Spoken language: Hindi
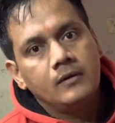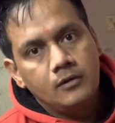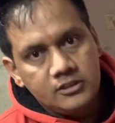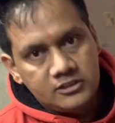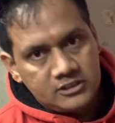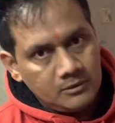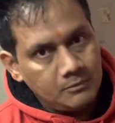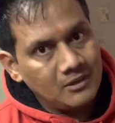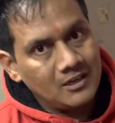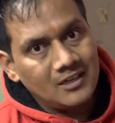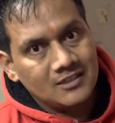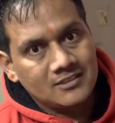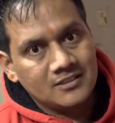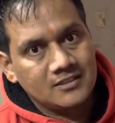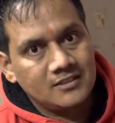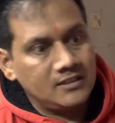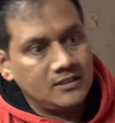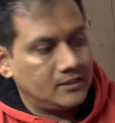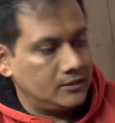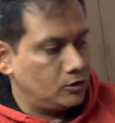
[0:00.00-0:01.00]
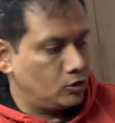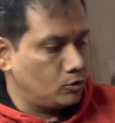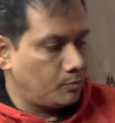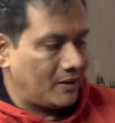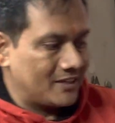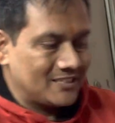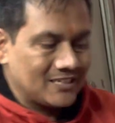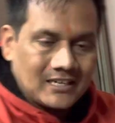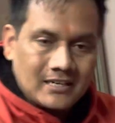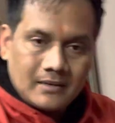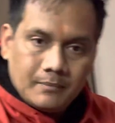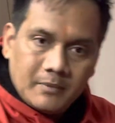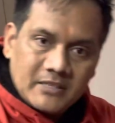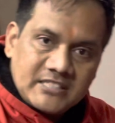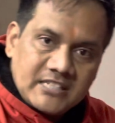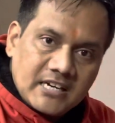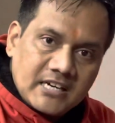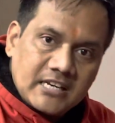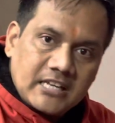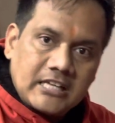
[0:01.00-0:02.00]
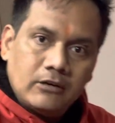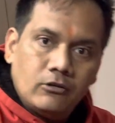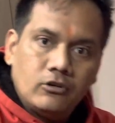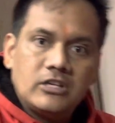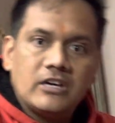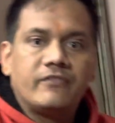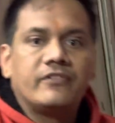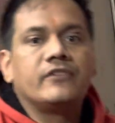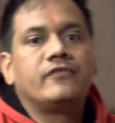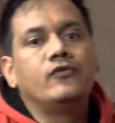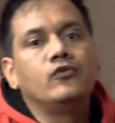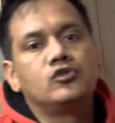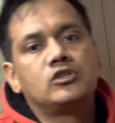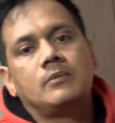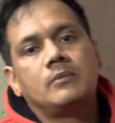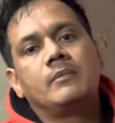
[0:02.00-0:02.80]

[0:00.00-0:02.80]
इसी में कर सकते हैं ये जो बचा के बचा के रखी हुई या फिर फ्यूचर